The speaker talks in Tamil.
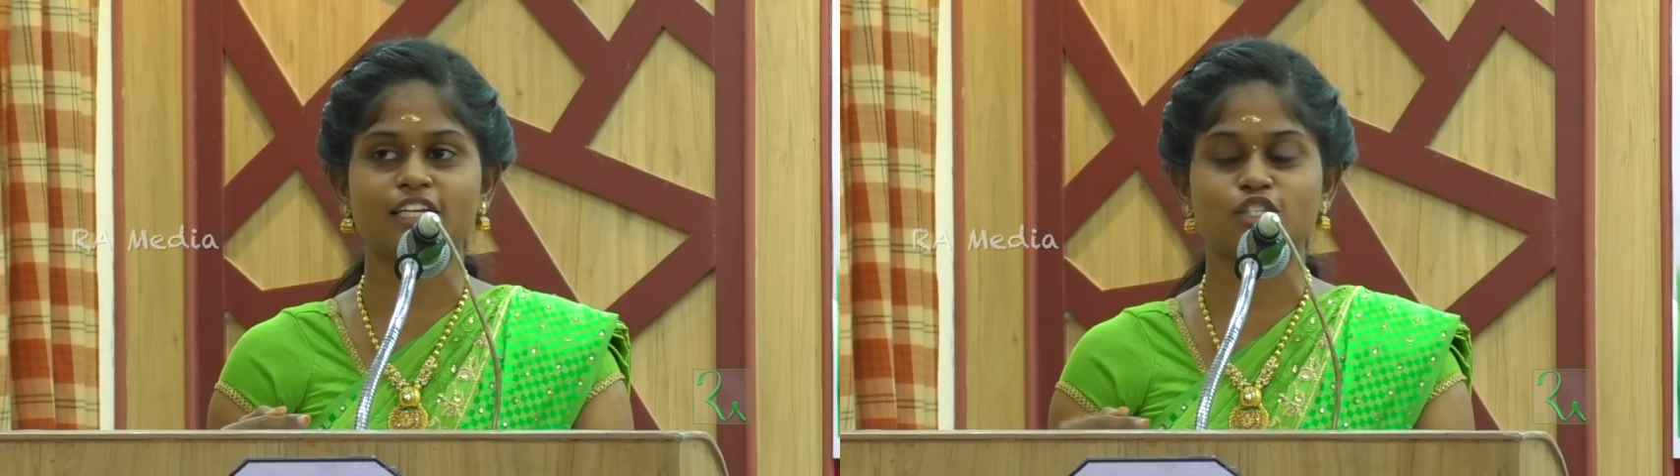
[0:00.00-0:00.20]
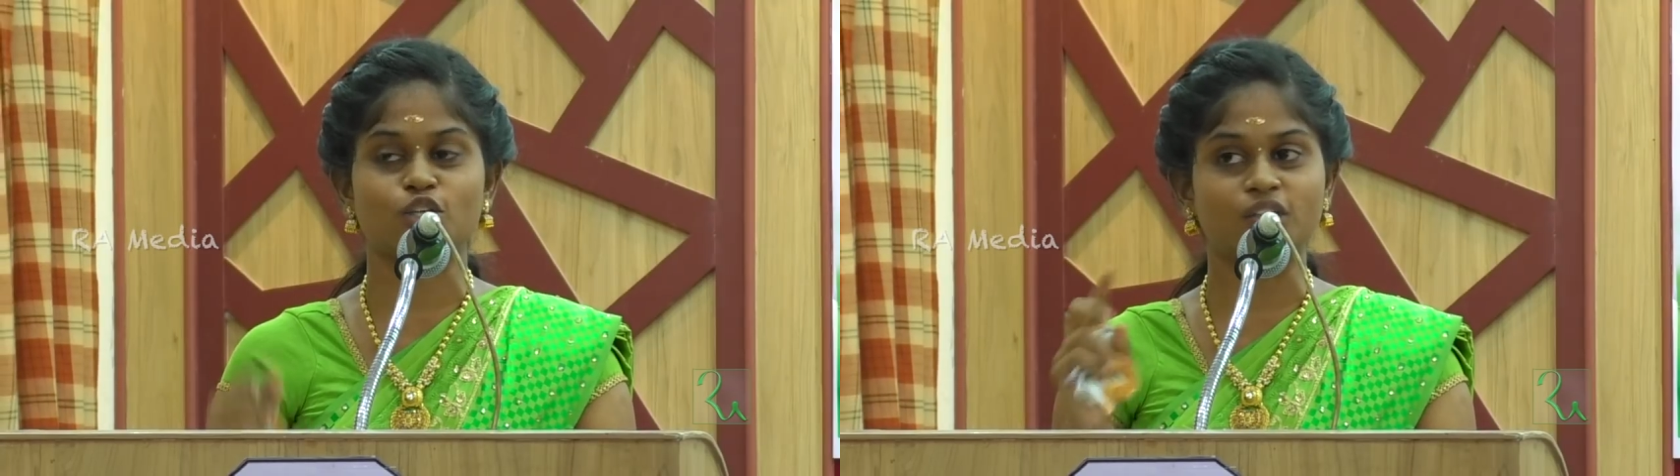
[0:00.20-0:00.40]

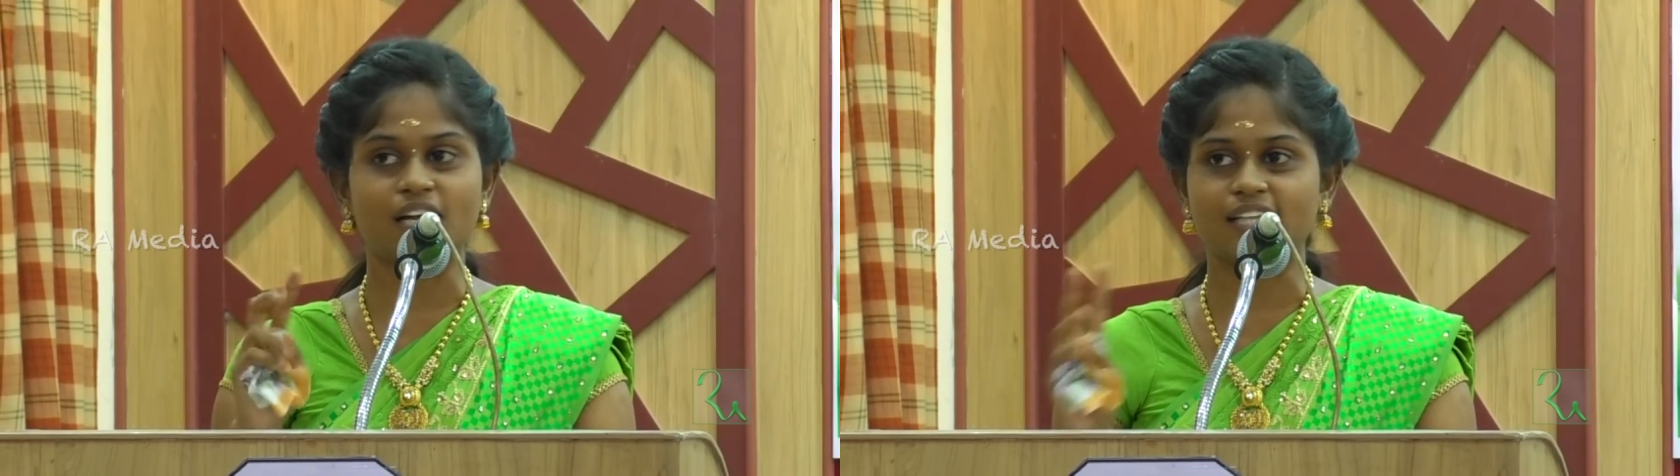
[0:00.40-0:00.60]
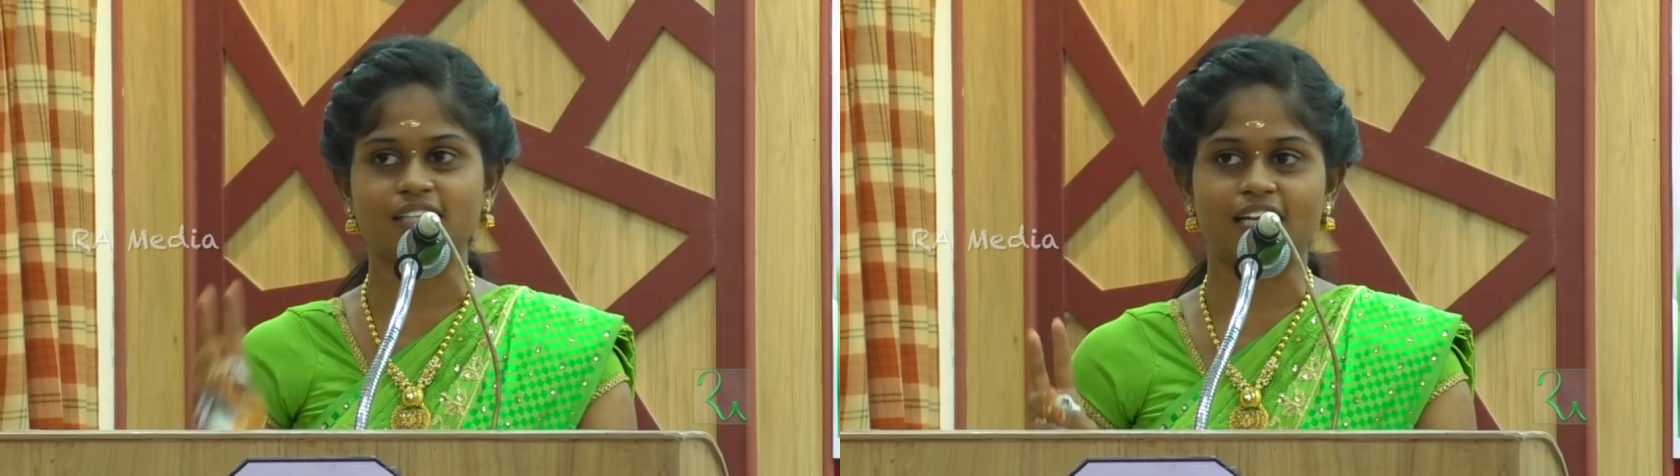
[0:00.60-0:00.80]
என்று
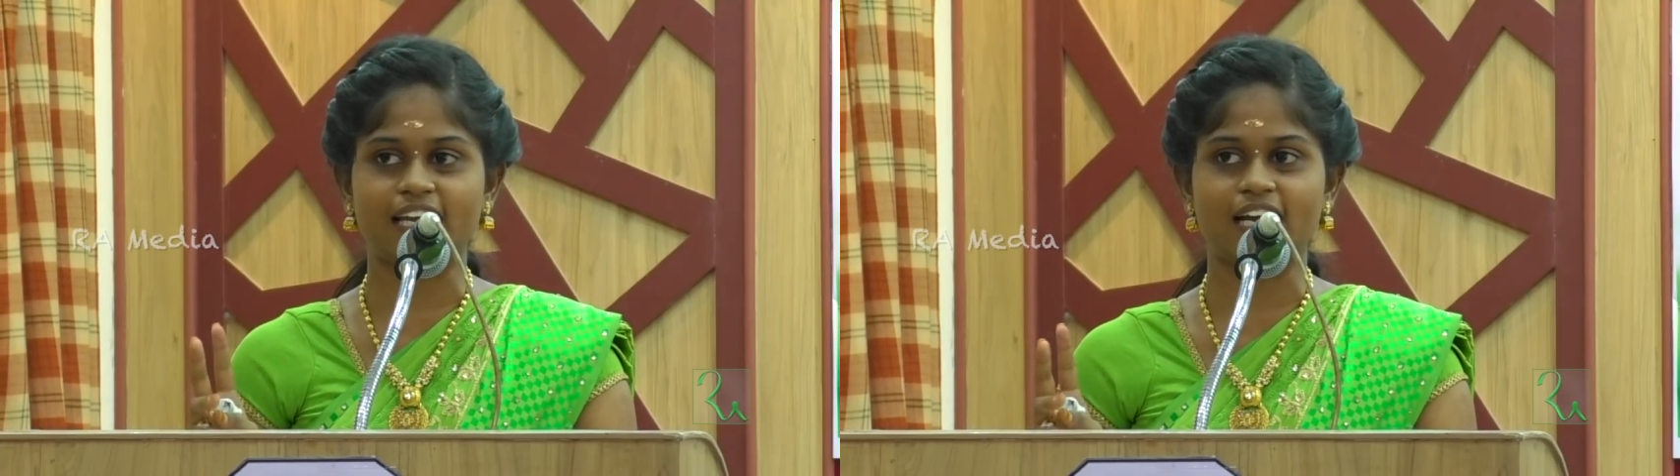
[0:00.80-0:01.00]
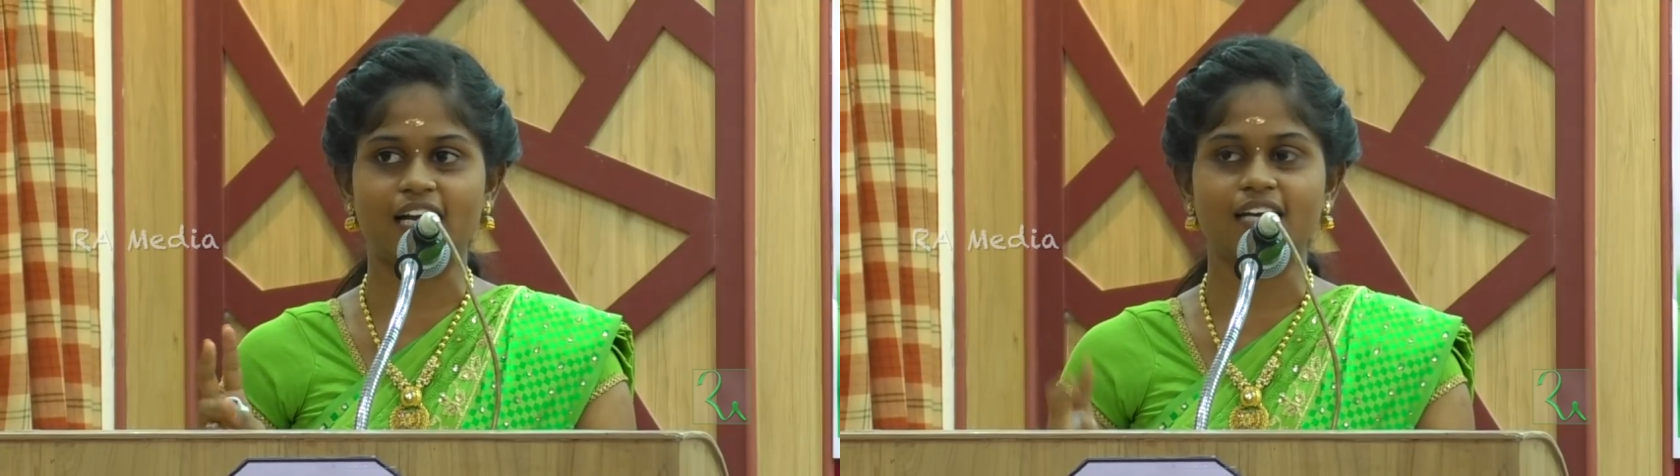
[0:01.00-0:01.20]
சொன்னால் அது
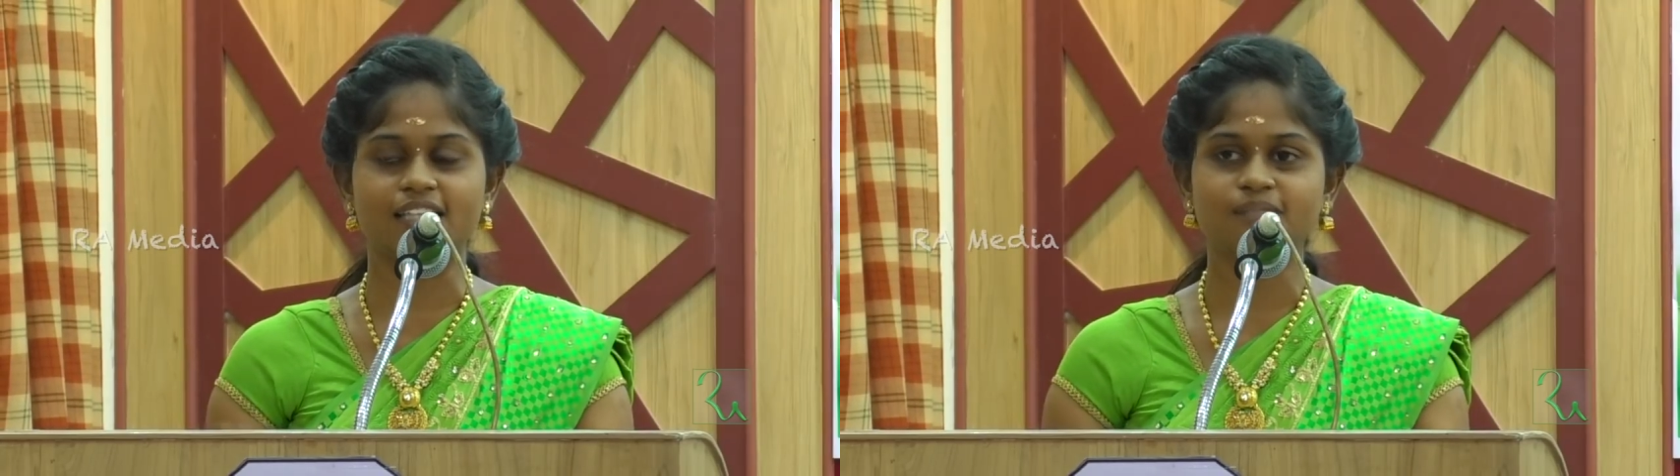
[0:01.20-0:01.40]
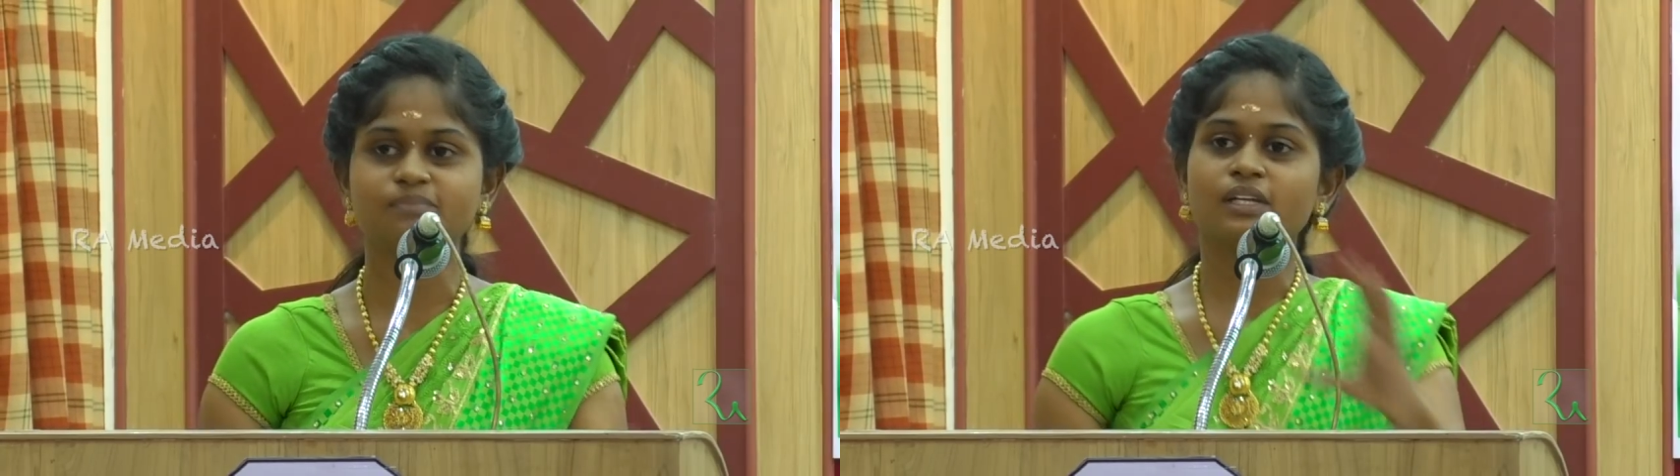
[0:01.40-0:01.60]
நிலையாகாது